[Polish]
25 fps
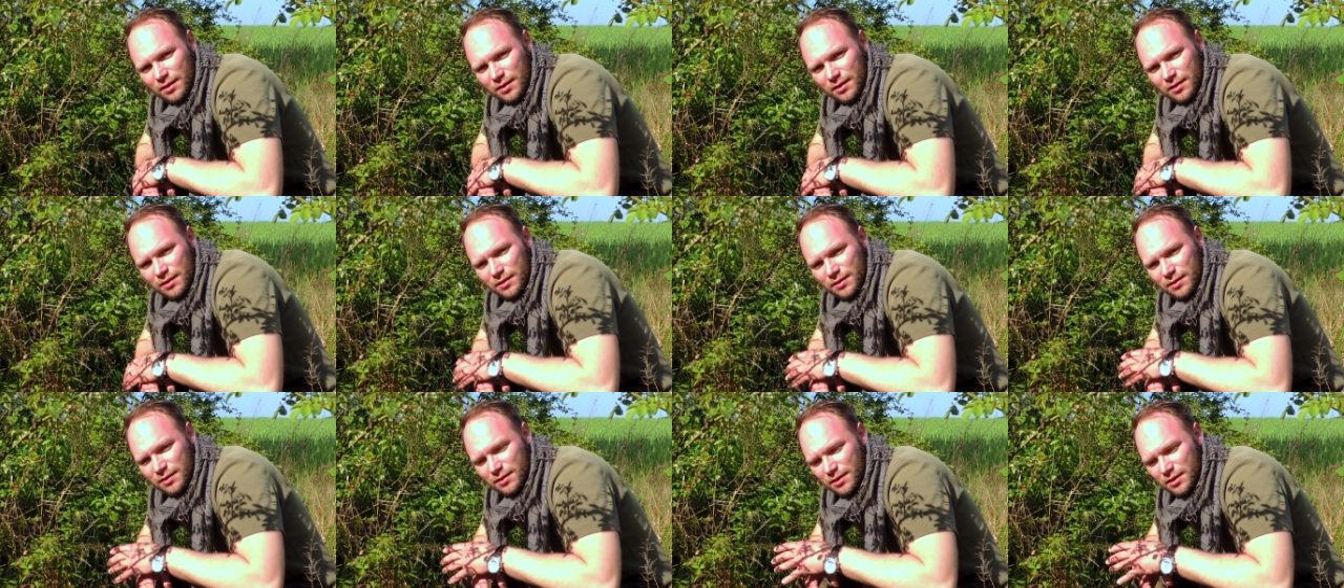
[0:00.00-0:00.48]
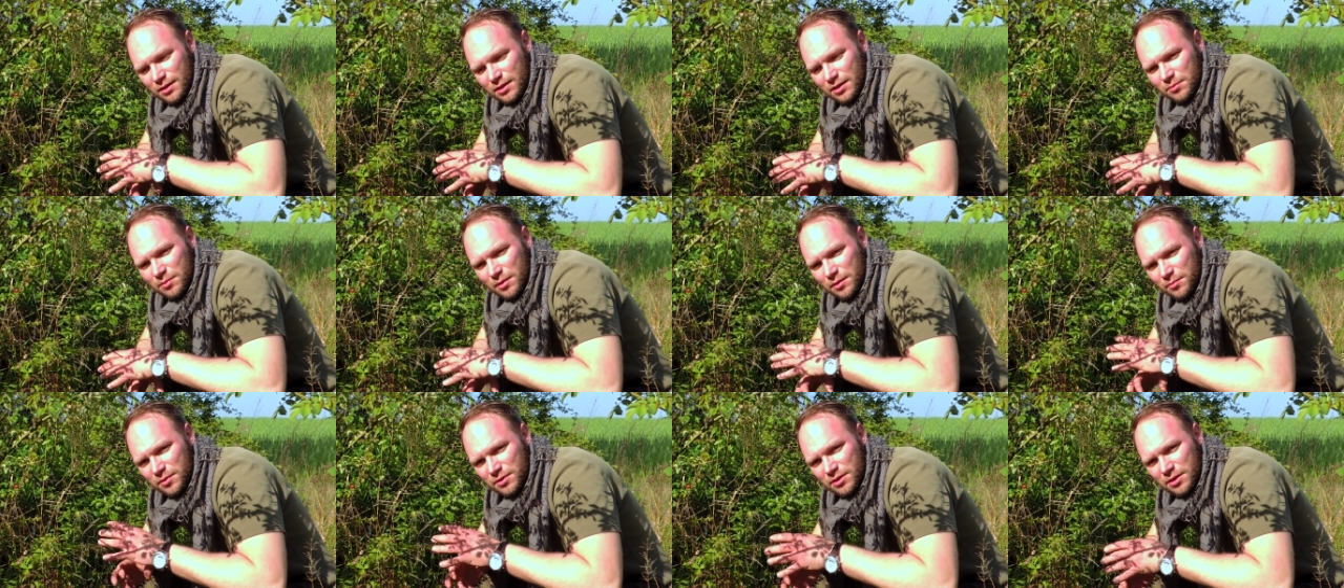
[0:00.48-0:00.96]
E,
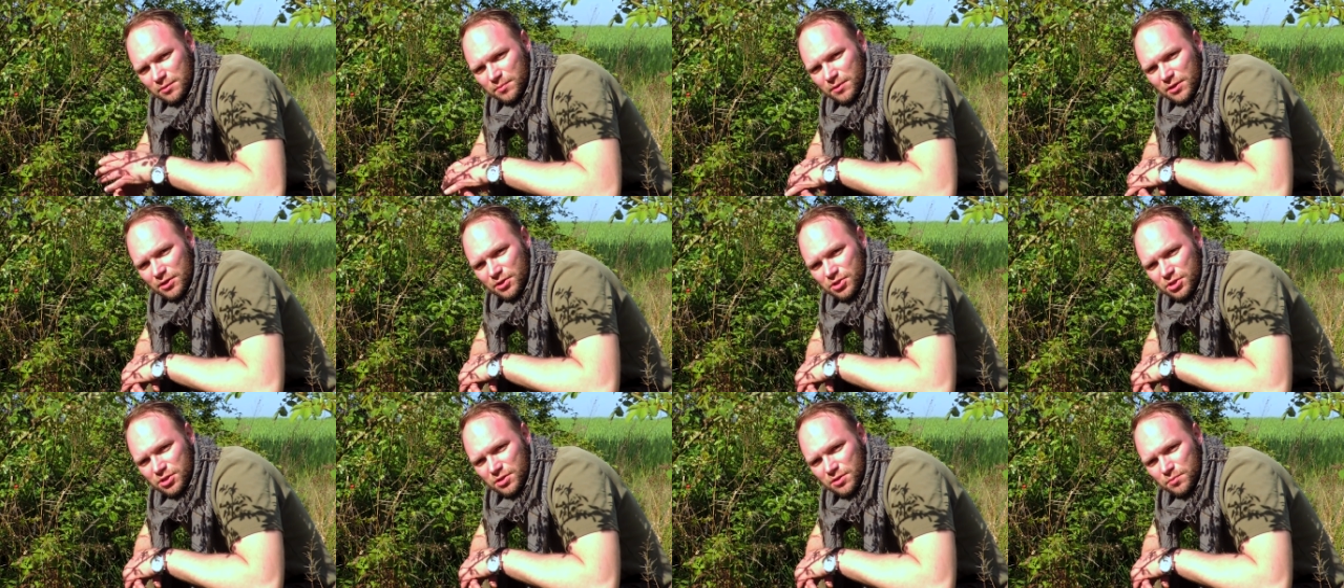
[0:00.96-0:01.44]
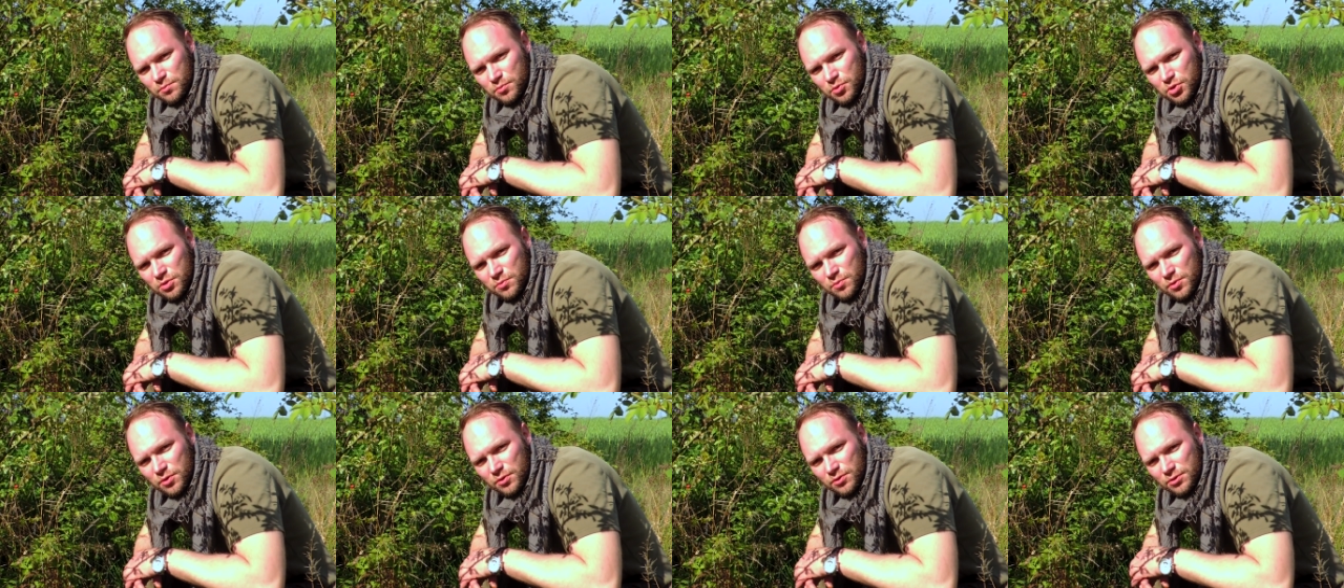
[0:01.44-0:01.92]
kiedy mamy te pierwsze
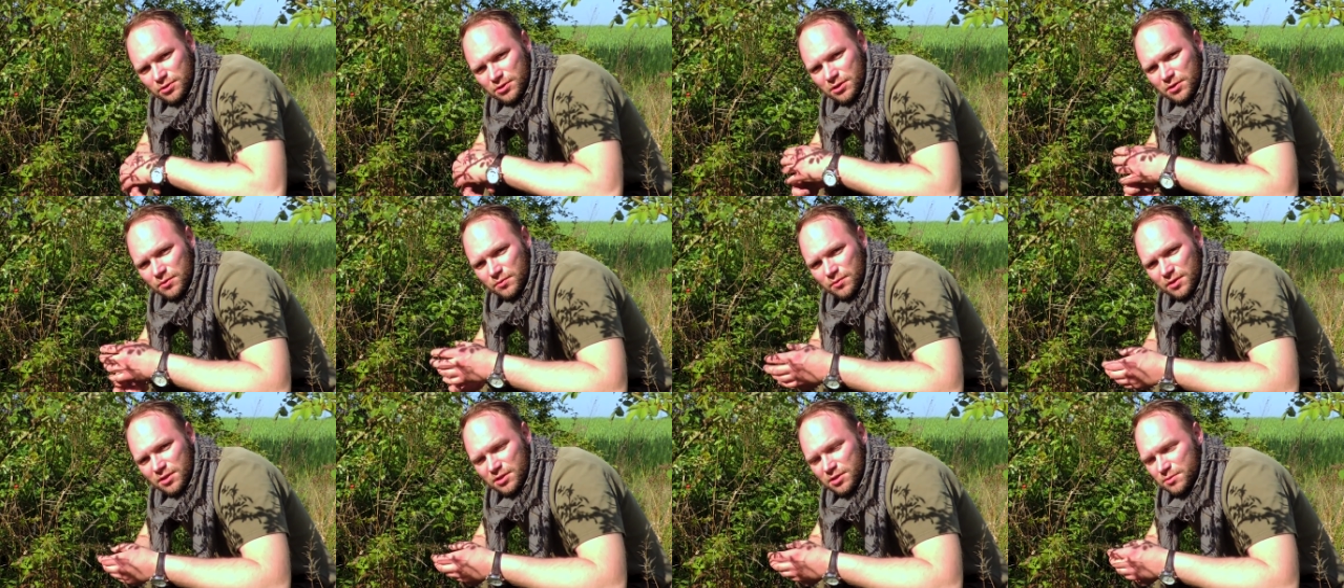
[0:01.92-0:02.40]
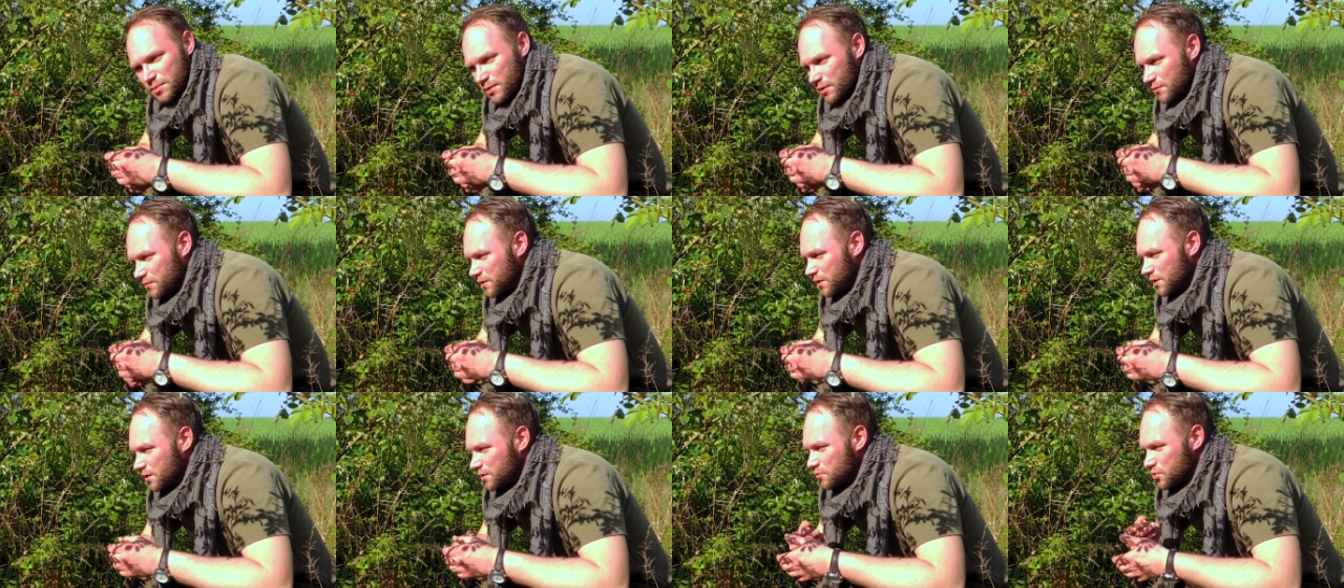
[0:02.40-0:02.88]
przymrozki, które
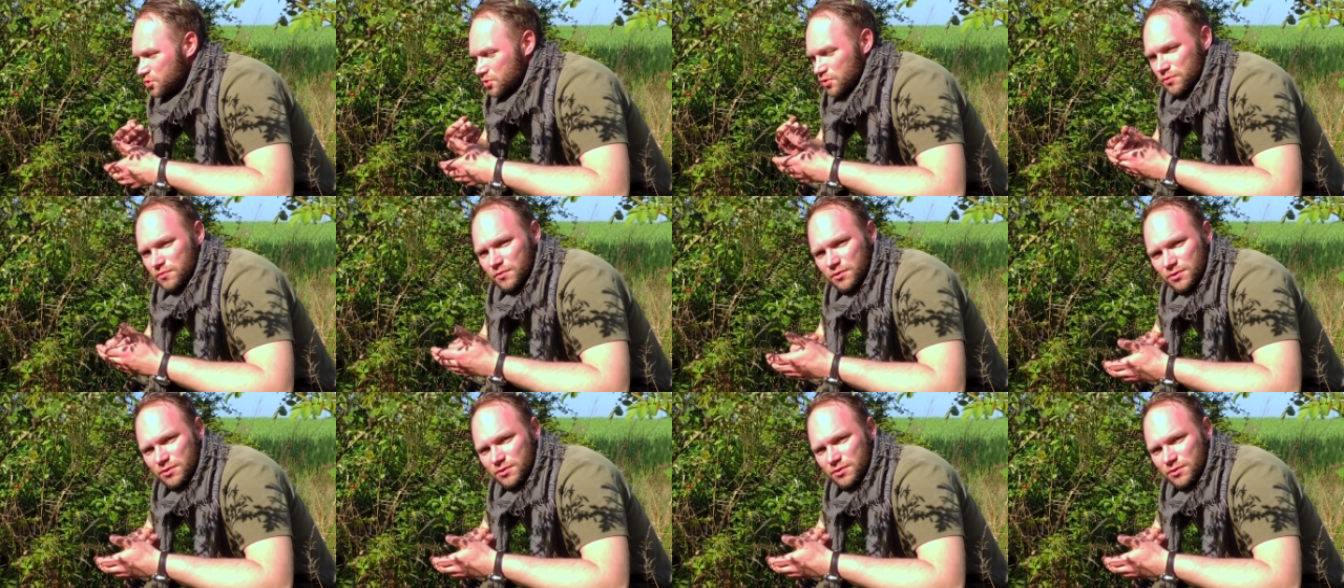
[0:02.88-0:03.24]
sprawiają, że